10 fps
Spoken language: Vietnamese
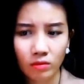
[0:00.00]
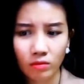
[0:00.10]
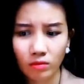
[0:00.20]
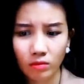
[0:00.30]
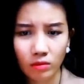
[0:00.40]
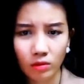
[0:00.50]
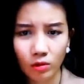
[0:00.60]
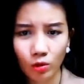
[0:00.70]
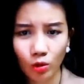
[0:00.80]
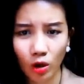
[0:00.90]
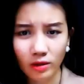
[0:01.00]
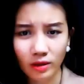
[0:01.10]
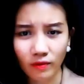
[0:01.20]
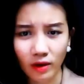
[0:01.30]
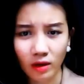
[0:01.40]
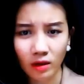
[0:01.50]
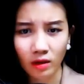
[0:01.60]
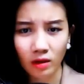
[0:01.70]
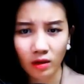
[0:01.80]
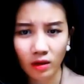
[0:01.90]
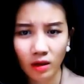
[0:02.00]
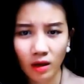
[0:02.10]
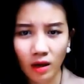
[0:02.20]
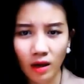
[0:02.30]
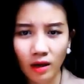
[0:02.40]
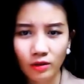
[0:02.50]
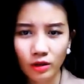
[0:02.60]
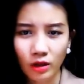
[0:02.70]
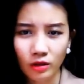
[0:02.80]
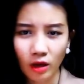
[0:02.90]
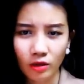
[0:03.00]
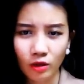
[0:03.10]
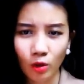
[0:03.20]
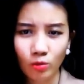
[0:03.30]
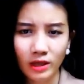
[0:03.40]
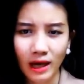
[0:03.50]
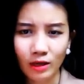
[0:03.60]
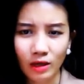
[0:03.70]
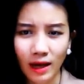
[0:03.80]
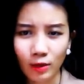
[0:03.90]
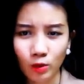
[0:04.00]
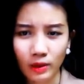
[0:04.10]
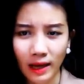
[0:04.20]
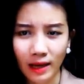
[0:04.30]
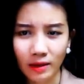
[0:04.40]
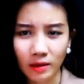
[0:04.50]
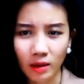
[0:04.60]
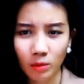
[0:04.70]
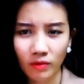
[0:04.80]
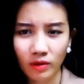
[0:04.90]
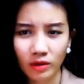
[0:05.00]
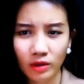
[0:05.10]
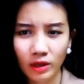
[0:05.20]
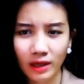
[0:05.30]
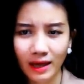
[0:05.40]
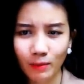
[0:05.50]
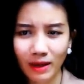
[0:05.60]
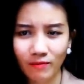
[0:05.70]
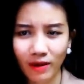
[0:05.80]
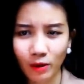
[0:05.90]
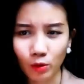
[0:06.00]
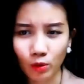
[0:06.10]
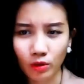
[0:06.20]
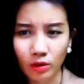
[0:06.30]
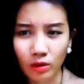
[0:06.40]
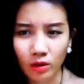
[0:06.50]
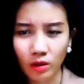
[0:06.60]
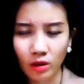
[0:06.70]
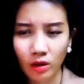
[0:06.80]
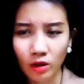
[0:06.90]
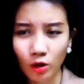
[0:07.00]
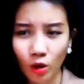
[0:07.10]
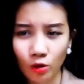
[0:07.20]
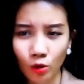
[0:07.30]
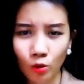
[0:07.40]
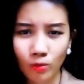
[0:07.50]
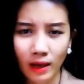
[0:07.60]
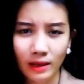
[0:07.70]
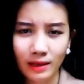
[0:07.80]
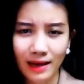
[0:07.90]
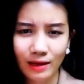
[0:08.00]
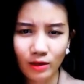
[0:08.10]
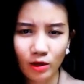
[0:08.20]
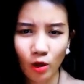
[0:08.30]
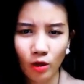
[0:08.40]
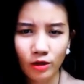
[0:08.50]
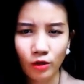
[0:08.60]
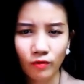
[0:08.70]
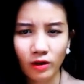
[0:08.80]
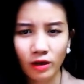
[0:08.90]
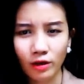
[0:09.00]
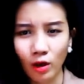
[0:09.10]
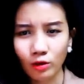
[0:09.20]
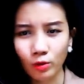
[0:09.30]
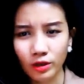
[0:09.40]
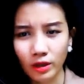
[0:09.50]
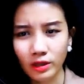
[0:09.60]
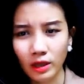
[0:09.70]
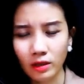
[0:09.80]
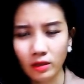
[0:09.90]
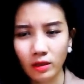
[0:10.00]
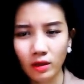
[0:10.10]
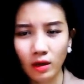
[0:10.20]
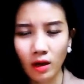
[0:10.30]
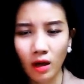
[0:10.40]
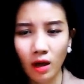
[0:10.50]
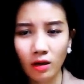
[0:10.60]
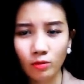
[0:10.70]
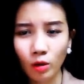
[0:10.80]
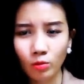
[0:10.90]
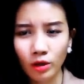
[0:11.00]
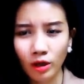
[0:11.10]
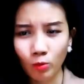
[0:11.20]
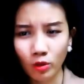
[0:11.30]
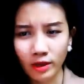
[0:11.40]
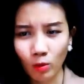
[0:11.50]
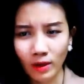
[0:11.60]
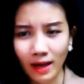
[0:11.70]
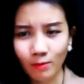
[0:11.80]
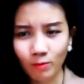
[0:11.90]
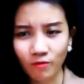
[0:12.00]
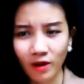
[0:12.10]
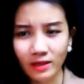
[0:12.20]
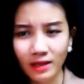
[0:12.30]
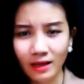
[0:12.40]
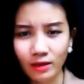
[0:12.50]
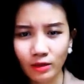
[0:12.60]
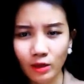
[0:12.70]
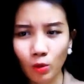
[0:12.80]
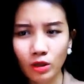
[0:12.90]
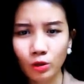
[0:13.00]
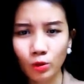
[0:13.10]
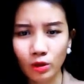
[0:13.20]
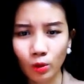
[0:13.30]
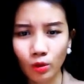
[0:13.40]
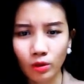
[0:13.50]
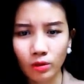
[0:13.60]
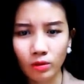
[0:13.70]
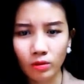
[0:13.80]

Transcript: ừ, Cô nói gì vậy? Trần Trần không trả lời lại cô ta Mà vẫn cứ nhìn đăm đăm vào tôi Còn tôi lúc này thì đang rất khó hiểu với lời nói của Trần Trần Bỗng nhìn một dòng nam phát ra từ sau lưng của tôi.